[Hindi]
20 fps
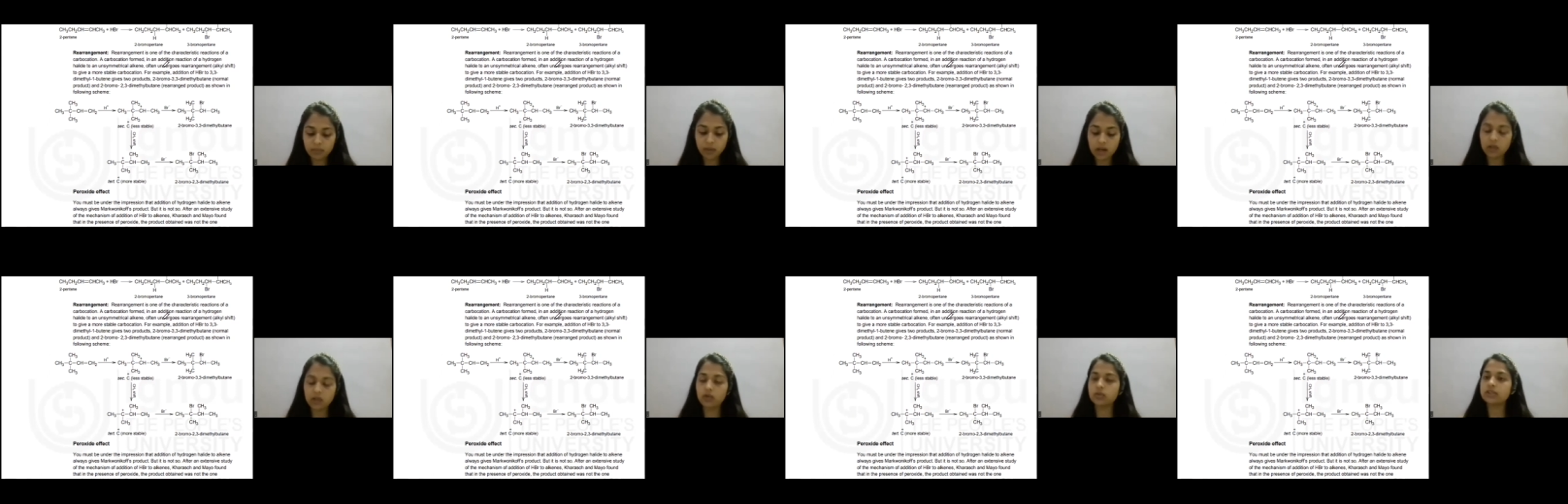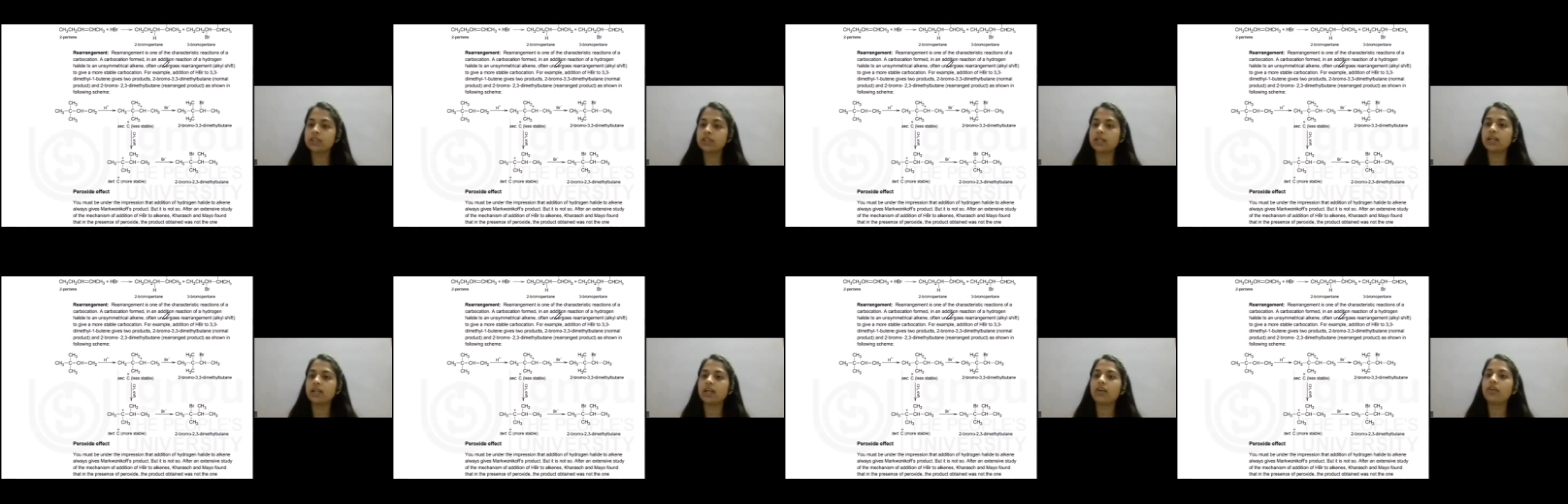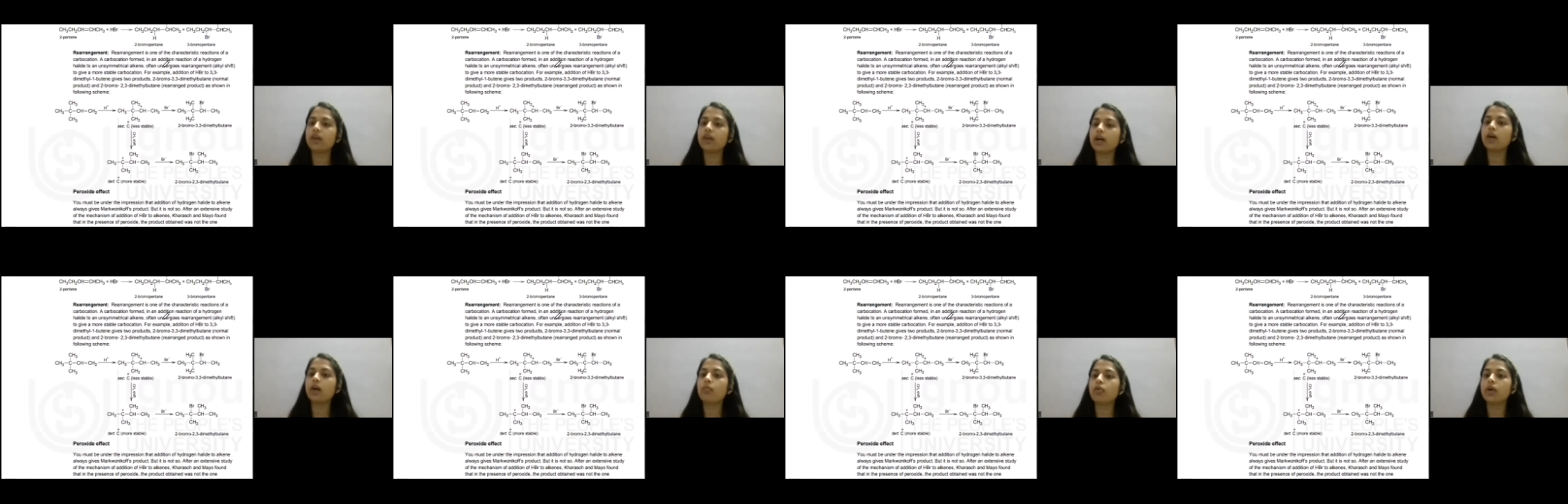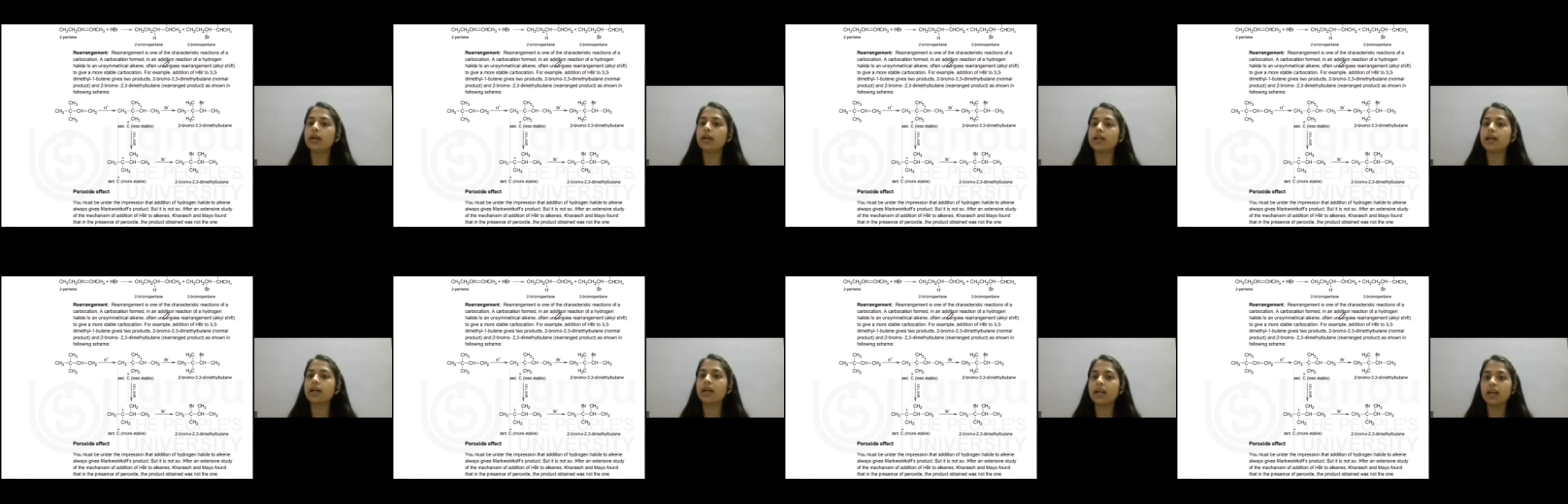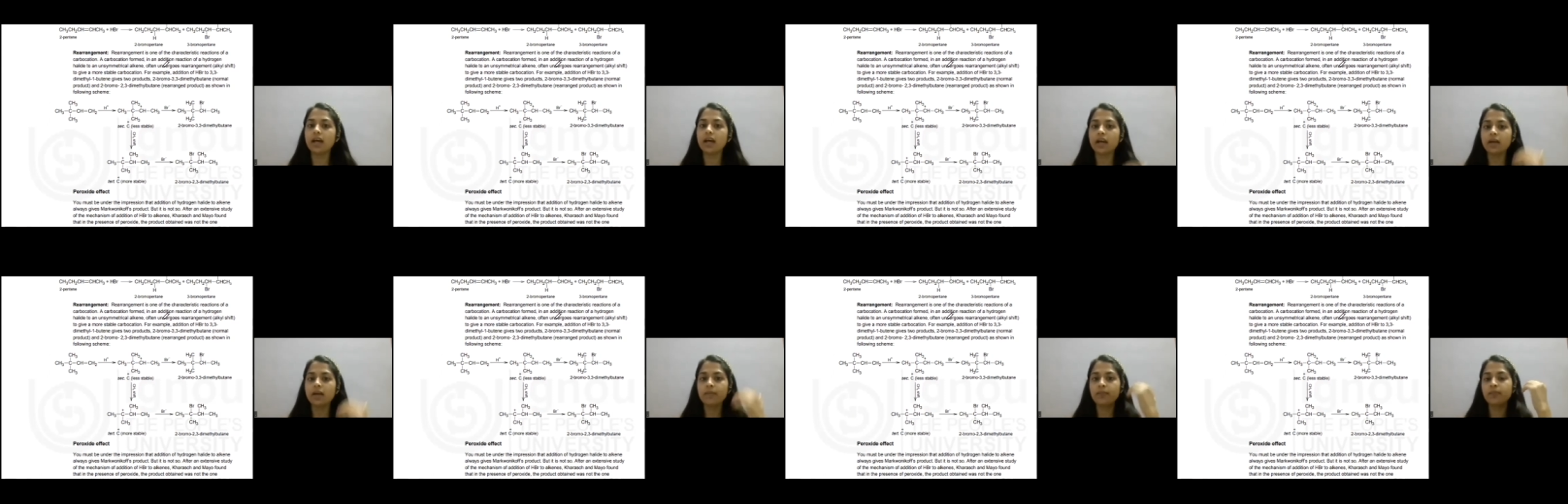मान लो सेकेंडरी
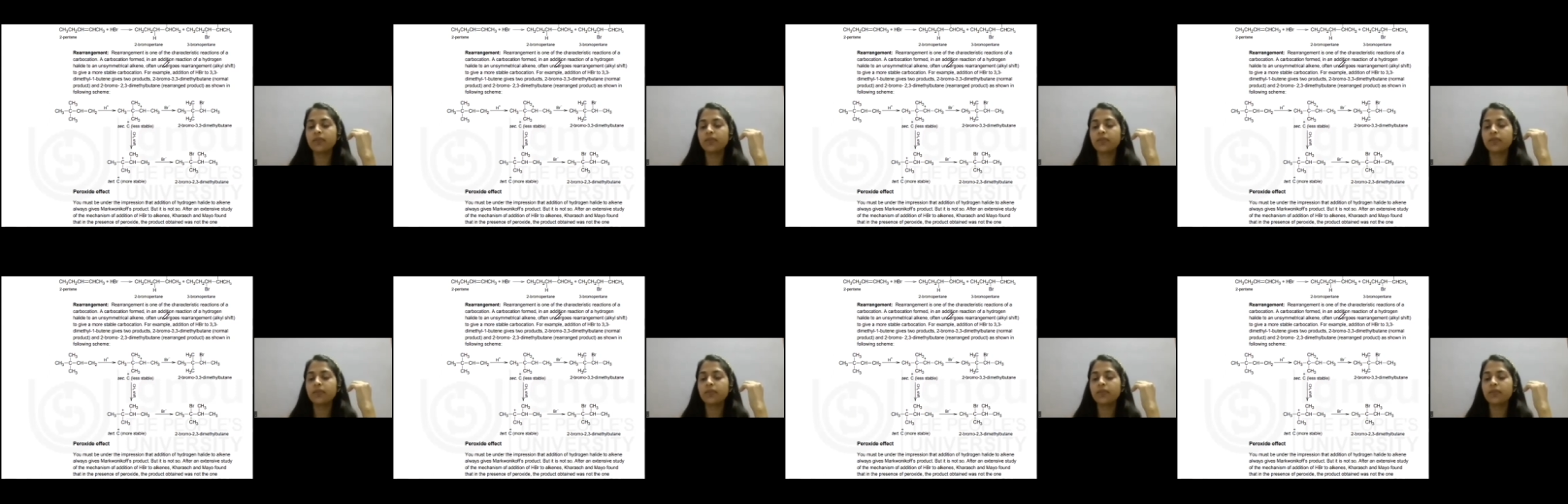कार्बोकेटायन है